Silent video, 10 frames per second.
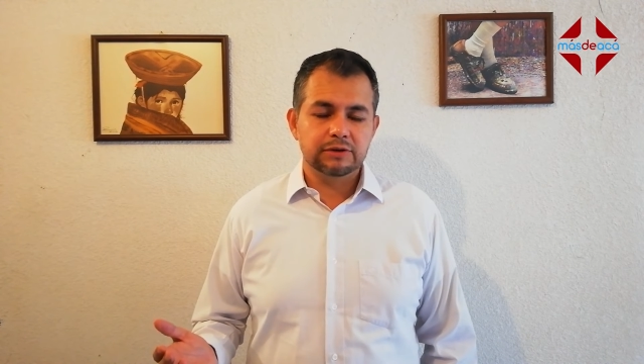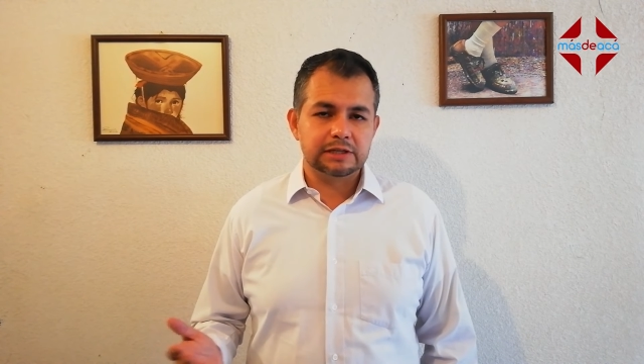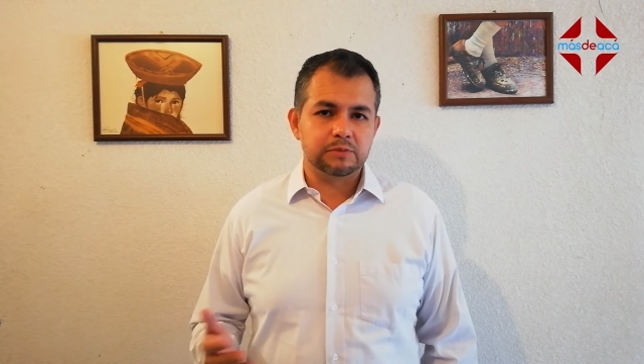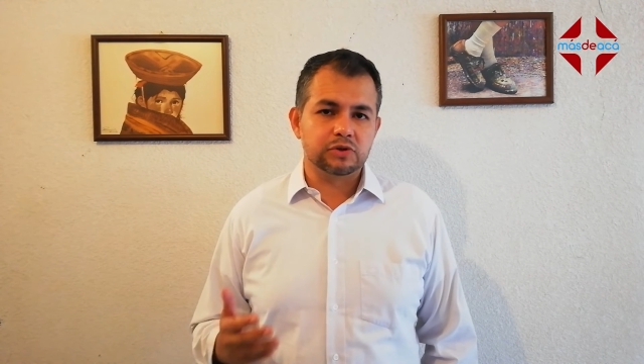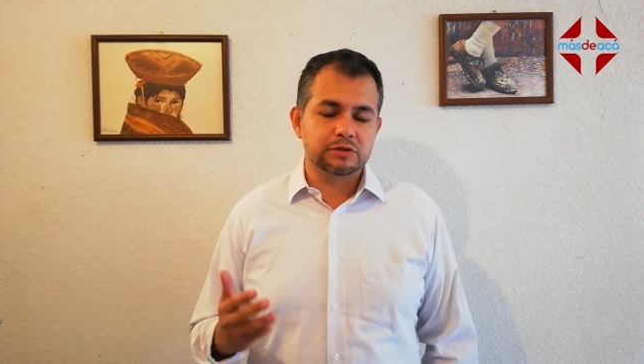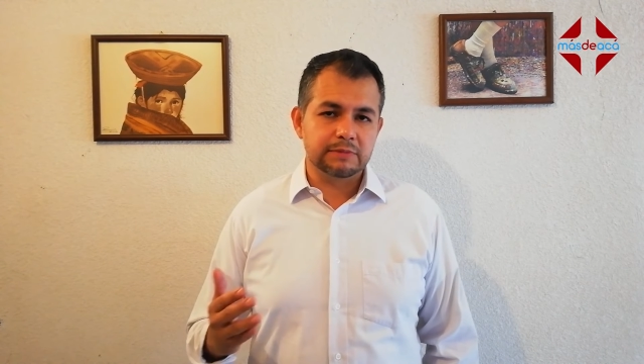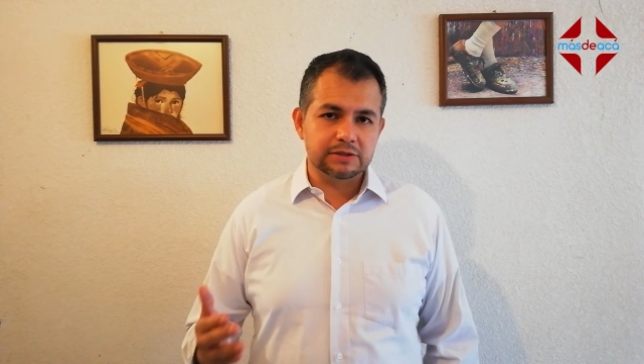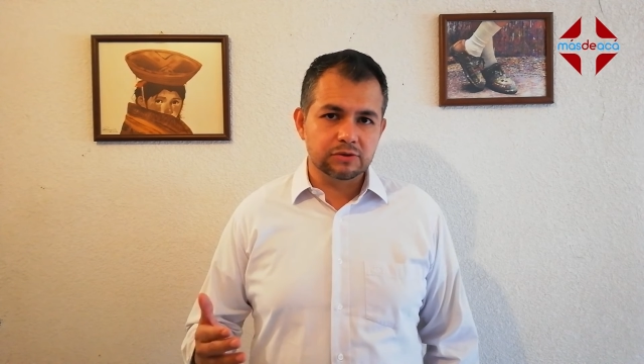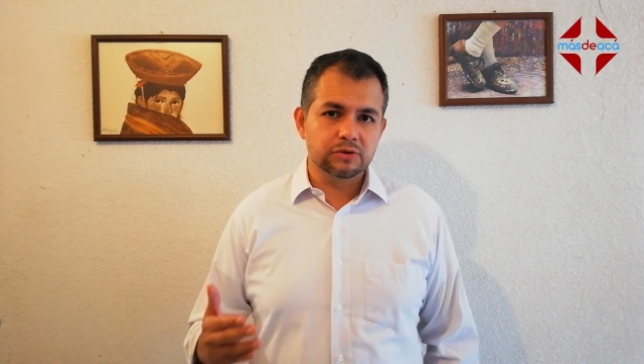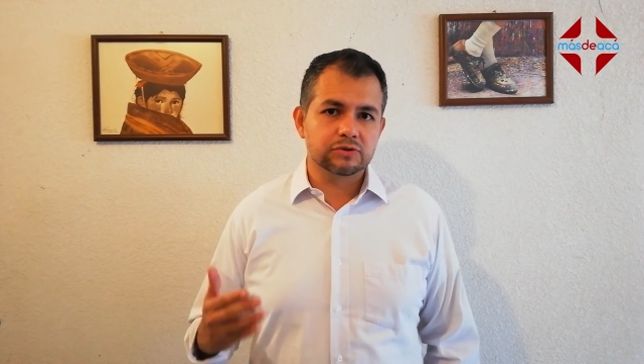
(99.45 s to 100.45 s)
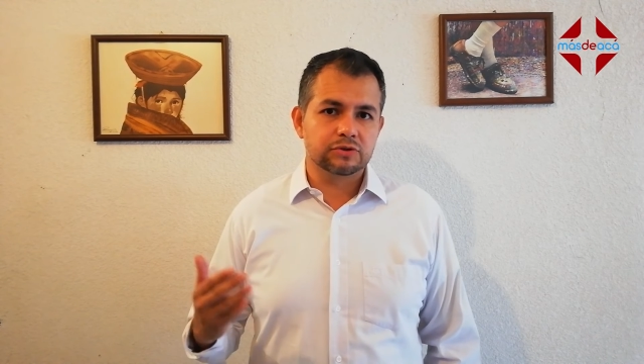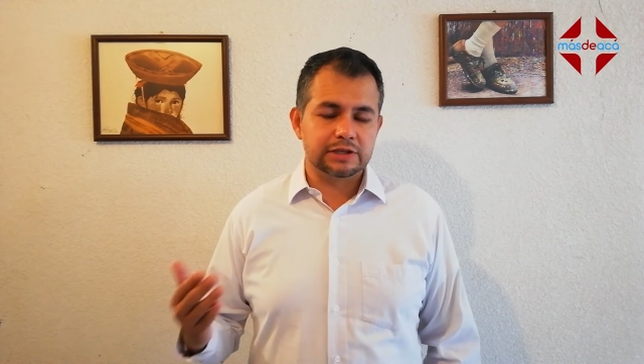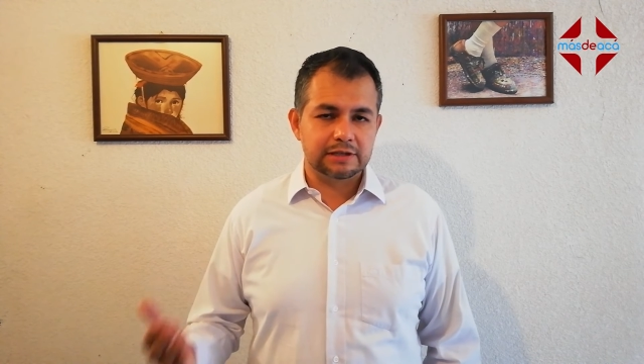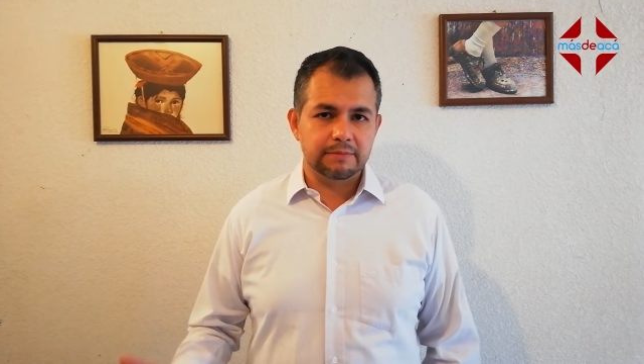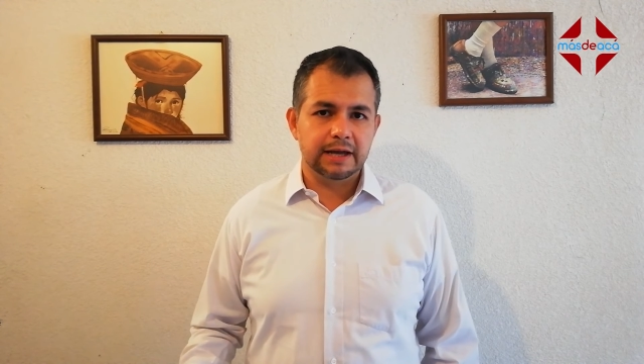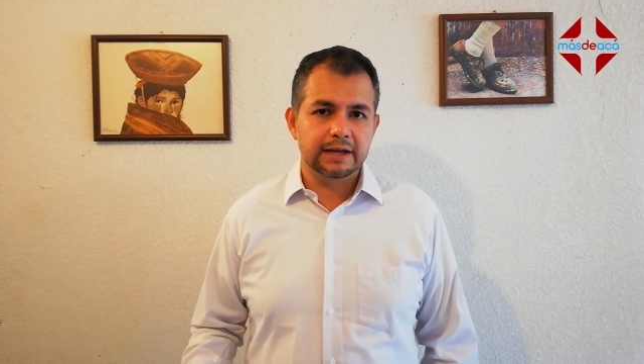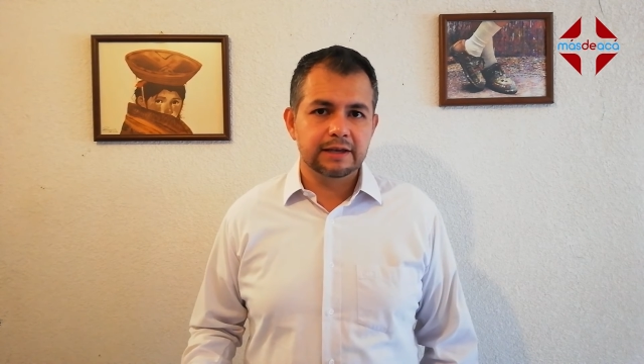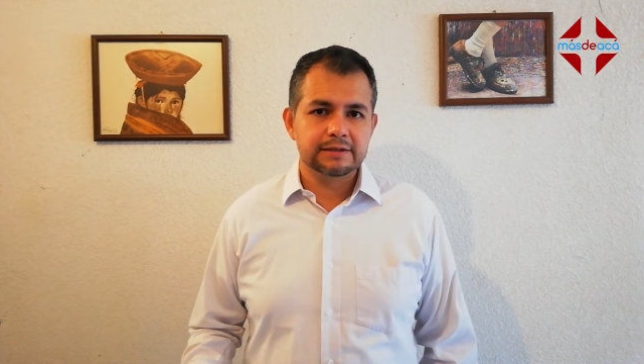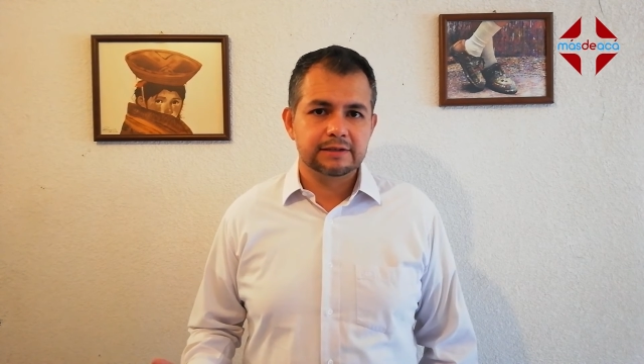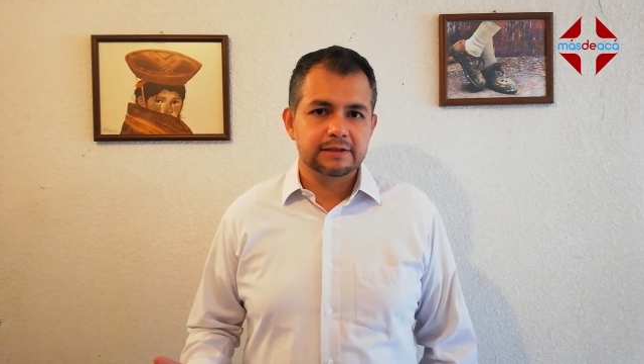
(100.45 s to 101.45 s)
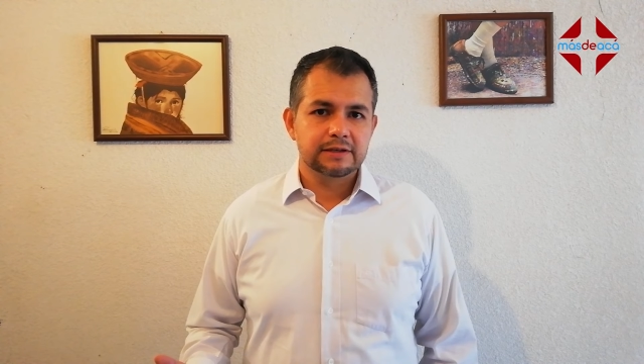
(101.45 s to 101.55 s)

las próximas dos o tres semanas,